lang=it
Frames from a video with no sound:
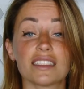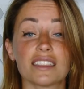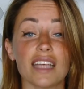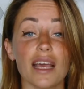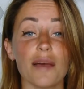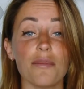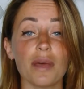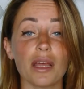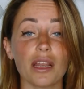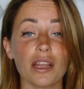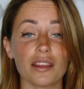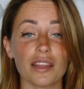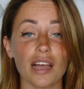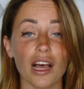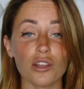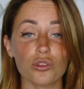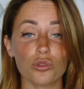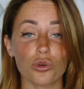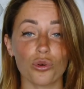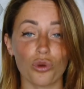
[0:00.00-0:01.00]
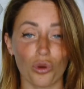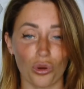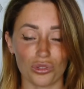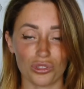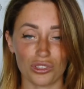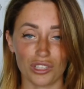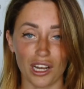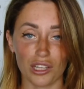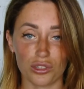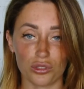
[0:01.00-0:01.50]
si è meritato un
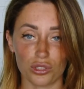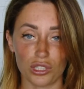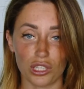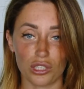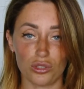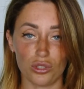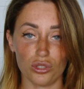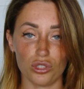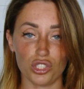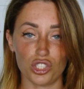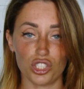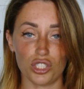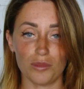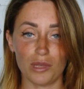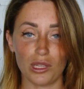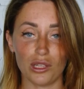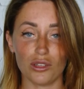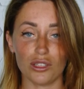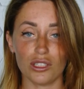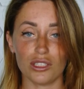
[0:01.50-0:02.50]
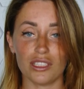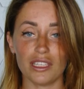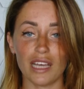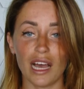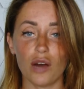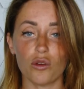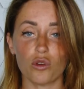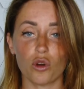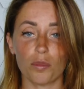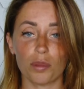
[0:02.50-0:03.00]
contratto da 12 milioni di
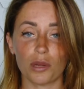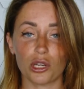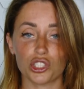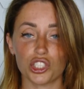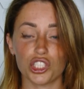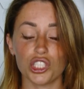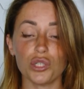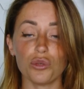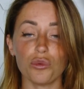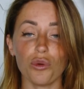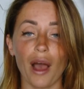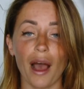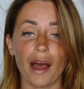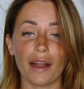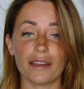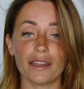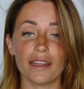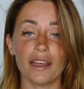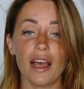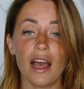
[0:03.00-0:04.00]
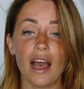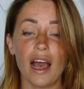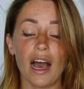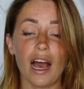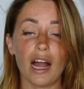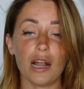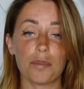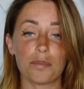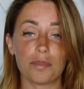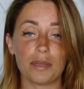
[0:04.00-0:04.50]
euro per 5 anni
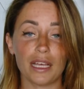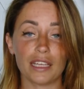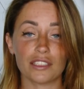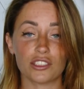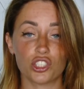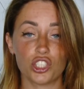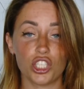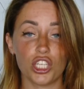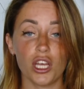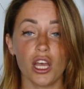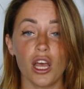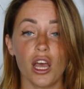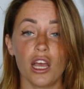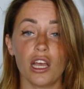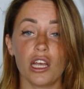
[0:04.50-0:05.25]
al PSG.